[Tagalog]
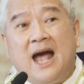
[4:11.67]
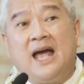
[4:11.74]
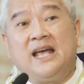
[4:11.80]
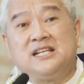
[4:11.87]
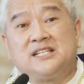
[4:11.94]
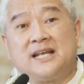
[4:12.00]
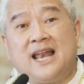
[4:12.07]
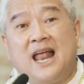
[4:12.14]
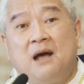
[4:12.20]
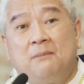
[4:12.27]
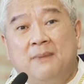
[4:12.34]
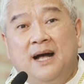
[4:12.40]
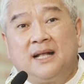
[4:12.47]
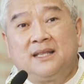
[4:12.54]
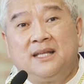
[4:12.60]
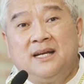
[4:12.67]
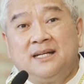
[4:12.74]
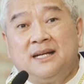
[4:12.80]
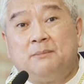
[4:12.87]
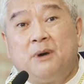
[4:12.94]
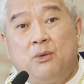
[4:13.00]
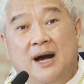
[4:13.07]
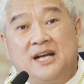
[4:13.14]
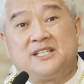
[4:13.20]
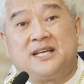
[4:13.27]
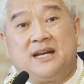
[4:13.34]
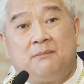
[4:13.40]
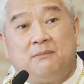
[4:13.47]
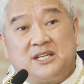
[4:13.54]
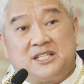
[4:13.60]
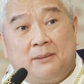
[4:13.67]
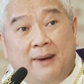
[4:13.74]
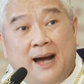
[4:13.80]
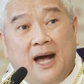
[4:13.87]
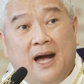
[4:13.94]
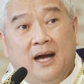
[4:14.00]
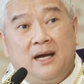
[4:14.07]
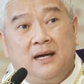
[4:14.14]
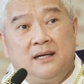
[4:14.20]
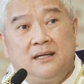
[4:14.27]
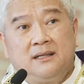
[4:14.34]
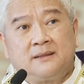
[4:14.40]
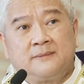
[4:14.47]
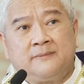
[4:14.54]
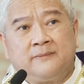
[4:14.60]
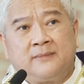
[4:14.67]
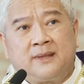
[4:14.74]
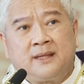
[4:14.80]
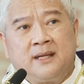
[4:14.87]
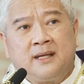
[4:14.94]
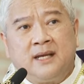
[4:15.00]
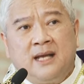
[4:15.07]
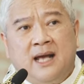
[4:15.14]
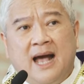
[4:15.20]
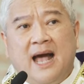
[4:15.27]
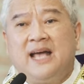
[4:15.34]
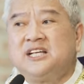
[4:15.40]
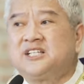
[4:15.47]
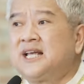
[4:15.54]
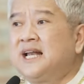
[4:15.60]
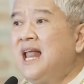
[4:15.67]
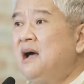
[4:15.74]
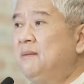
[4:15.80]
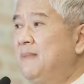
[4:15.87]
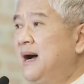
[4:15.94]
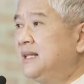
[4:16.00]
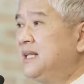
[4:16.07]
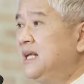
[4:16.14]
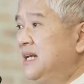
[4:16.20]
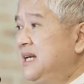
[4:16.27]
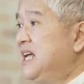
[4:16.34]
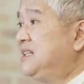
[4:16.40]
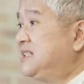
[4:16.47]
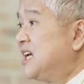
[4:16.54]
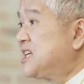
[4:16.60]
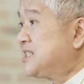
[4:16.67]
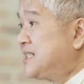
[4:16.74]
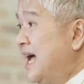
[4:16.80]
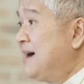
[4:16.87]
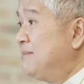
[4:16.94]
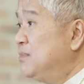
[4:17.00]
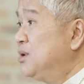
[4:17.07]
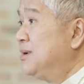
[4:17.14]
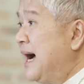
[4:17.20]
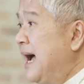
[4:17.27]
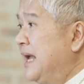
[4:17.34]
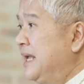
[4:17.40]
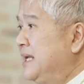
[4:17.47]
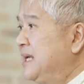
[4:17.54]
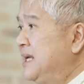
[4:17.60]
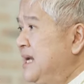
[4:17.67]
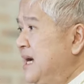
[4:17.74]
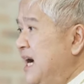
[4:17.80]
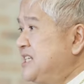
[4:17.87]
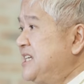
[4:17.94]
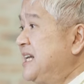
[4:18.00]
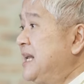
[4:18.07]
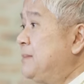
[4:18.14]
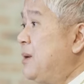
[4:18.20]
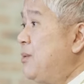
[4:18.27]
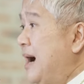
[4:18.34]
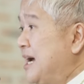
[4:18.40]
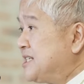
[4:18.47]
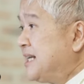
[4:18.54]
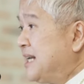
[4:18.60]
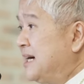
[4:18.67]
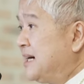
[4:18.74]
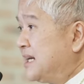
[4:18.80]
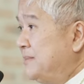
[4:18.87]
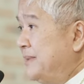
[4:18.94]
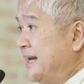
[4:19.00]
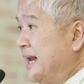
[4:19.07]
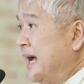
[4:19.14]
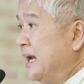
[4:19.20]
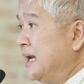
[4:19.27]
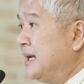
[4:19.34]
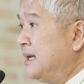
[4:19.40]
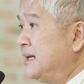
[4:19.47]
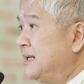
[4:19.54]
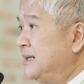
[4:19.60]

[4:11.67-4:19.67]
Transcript: Hay, salamat, nabawasan ang masama. Hay, salamat, ligtas na ang buhay kasi nabawasan ang kriminal.